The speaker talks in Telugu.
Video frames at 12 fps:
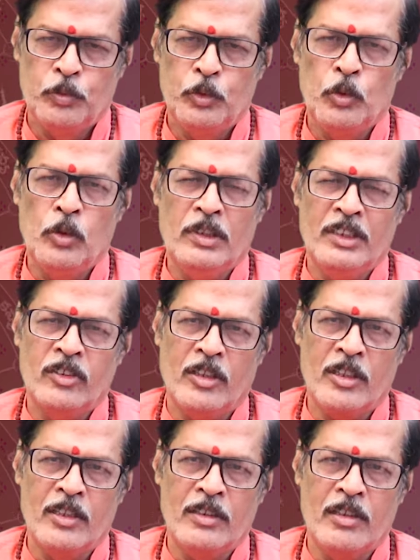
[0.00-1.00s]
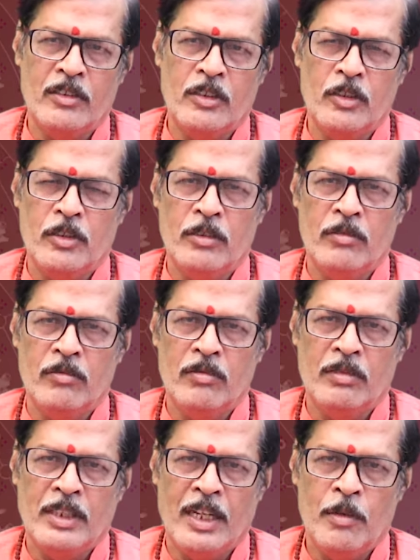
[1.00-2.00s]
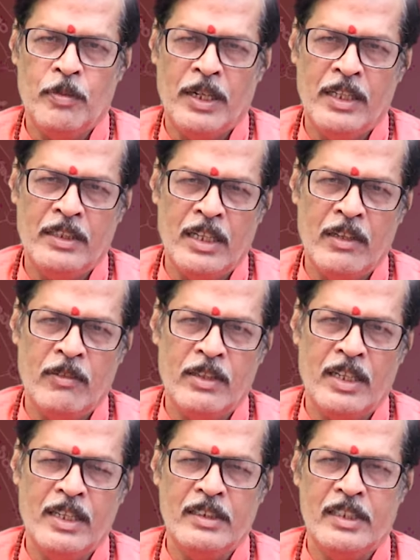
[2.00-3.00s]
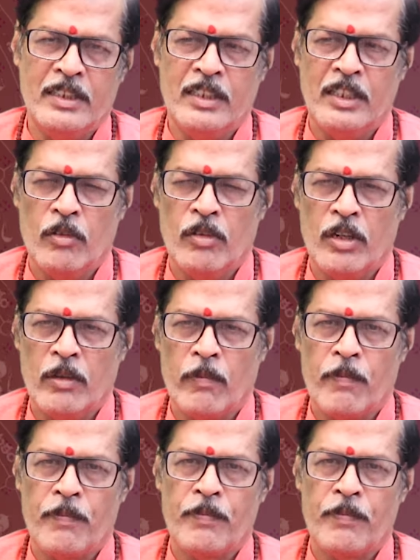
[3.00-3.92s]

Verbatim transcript: పూర్తి స్వాతంత్రంతో తన ఫలితాలు ఇవ్వడానికి సిద్ధంగా ఉన్నాడు